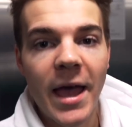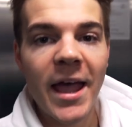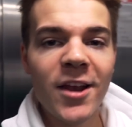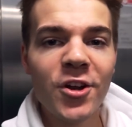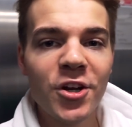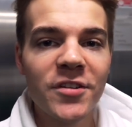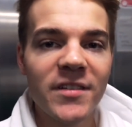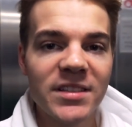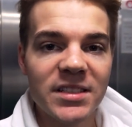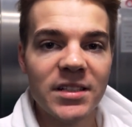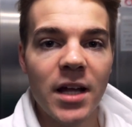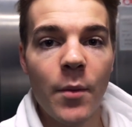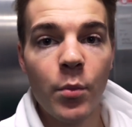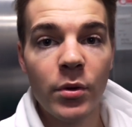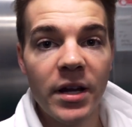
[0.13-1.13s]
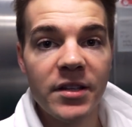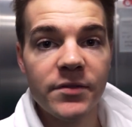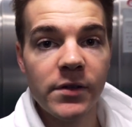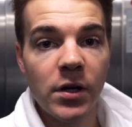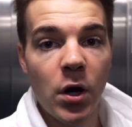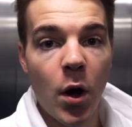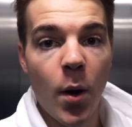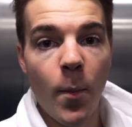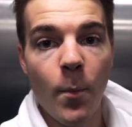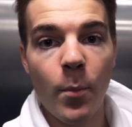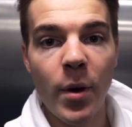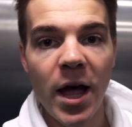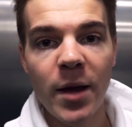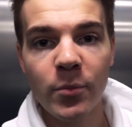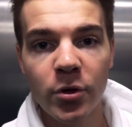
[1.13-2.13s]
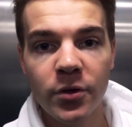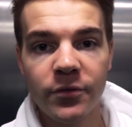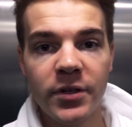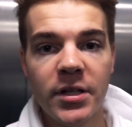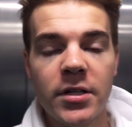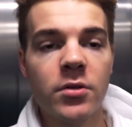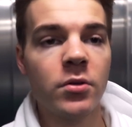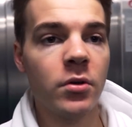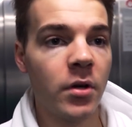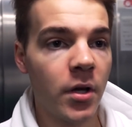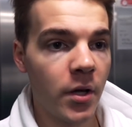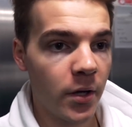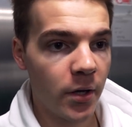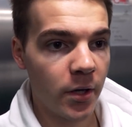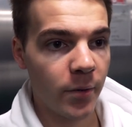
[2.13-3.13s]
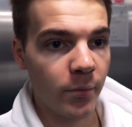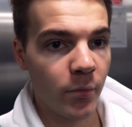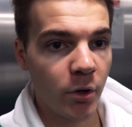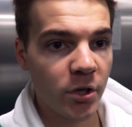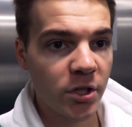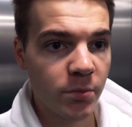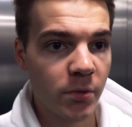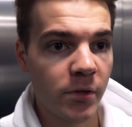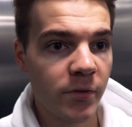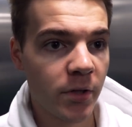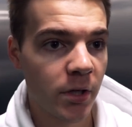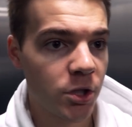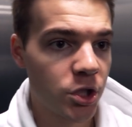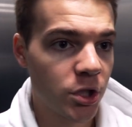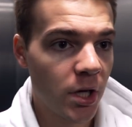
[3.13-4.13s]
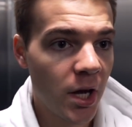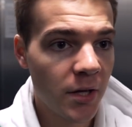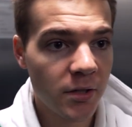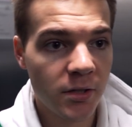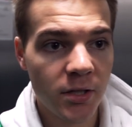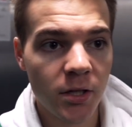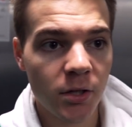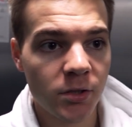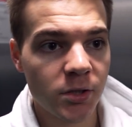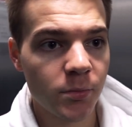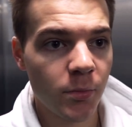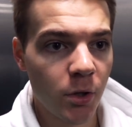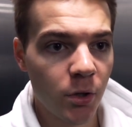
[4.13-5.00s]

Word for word: Hey Leute, was geht ab und herzlich willkommen bei einem neuen Video. Ähm, heute mal wieder gestartet hier aus dem